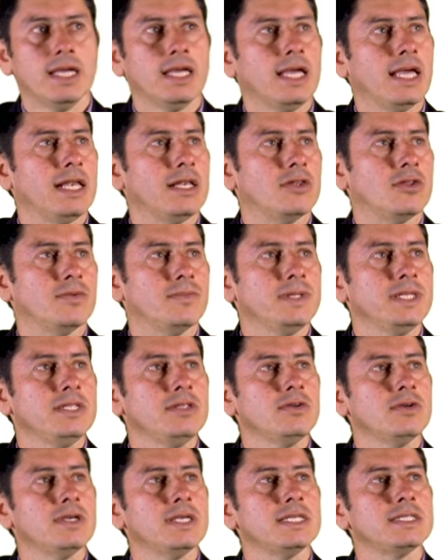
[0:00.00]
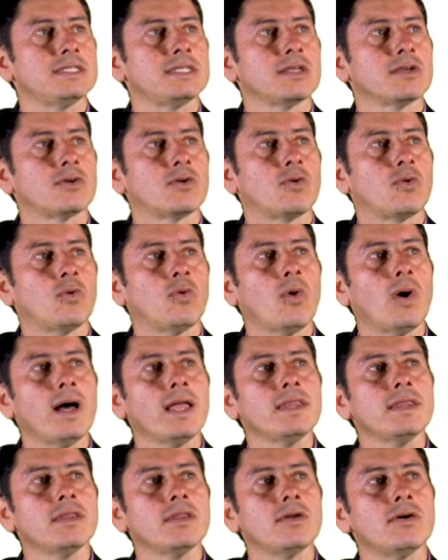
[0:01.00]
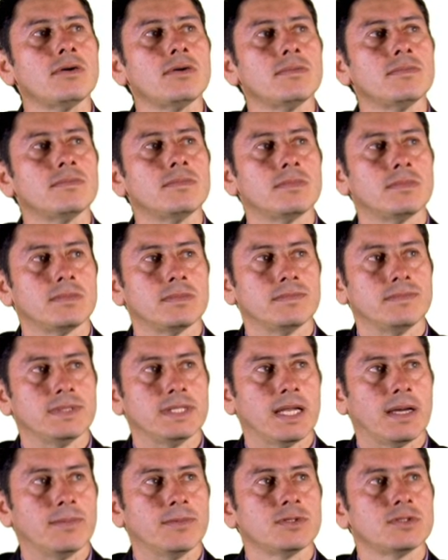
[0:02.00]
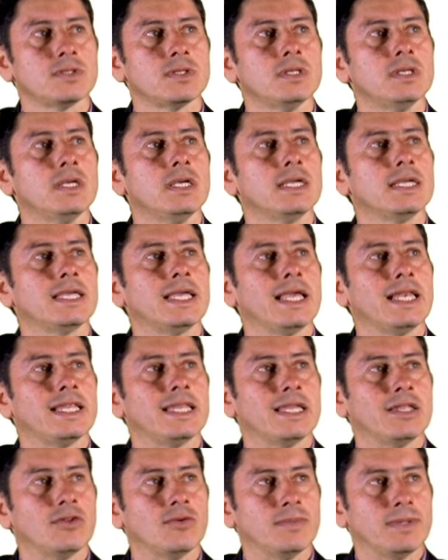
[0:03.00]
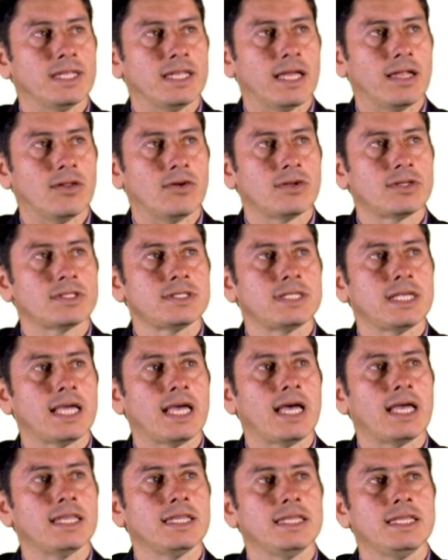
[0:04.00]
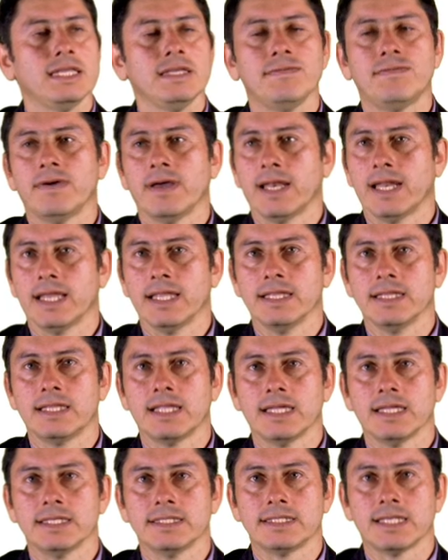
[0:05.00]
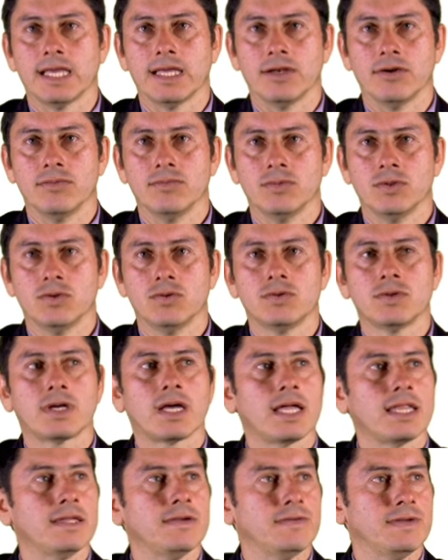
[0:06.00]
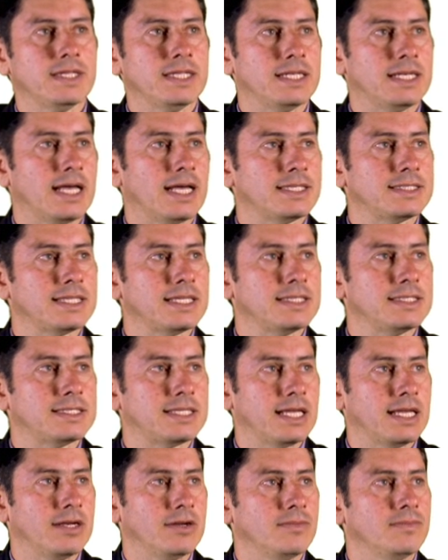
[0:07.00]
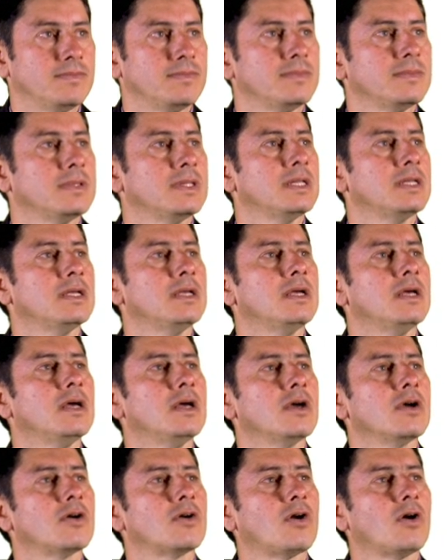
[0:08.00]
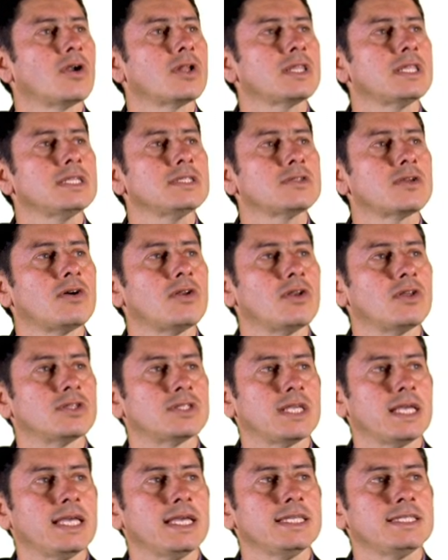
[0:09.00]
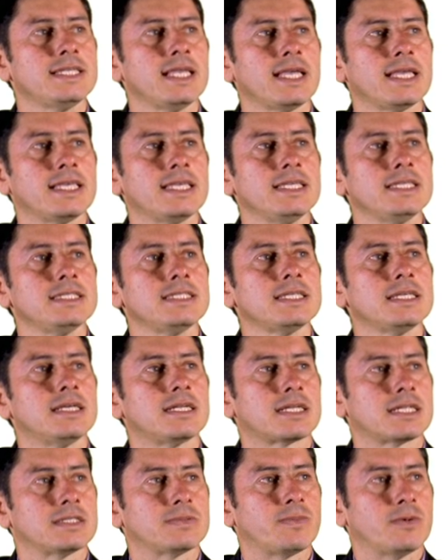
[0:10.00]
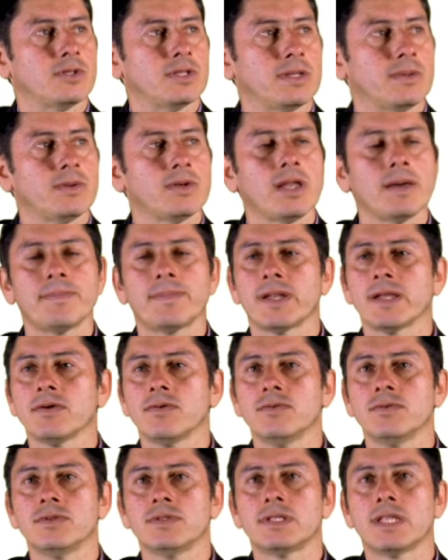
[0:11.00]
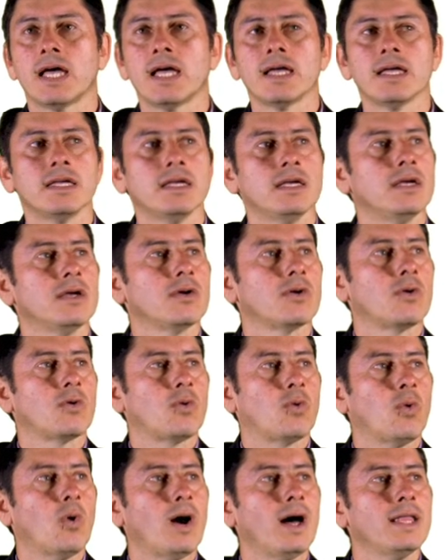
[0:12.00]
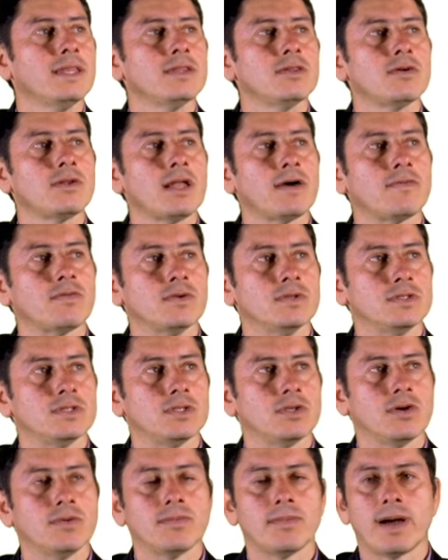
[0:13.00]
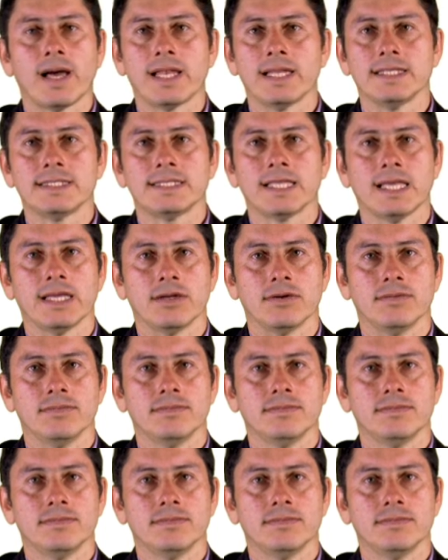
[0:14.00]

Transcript: El dominio es cuando, miramos, que el denominador sea diferente de cero, nunca dividirás en cero. Cortes con los ejes X, respondemos la pregunta, ¿cuándo la función vale cero?